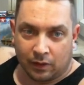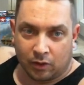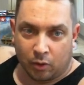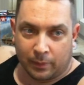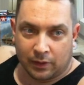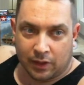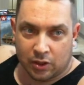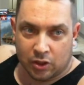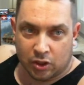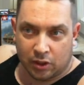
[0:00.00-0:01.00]

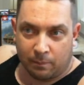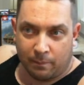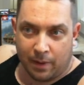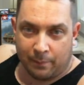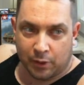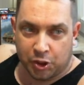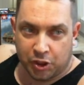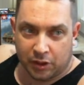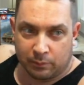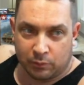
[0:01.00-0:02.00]
komentarzy. Mamy
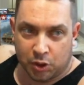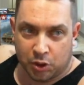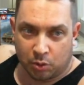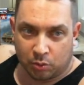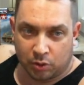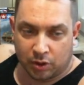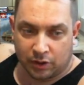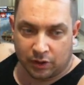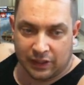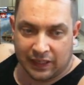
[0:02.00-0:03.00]

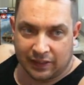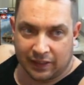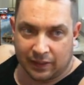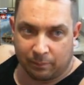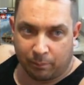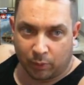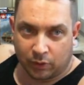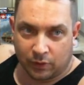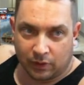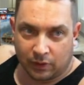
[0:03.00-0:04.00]
71
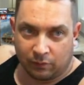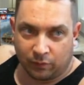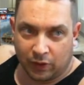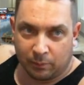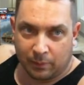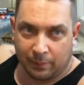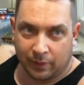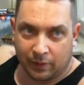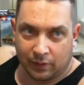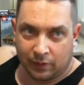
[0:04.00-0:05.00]
pod filmem.
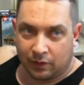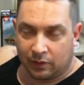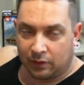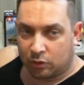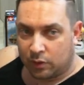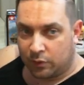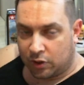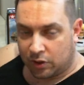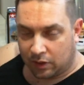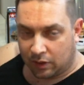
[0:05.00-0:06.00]
I
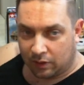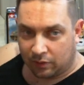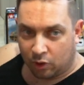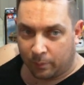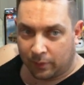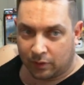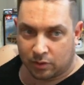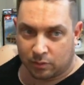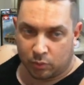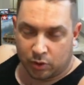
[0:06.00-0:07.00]
oczywiście
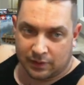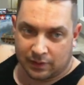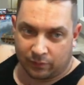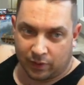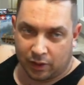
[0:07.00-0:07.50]
komentarz musi zawierać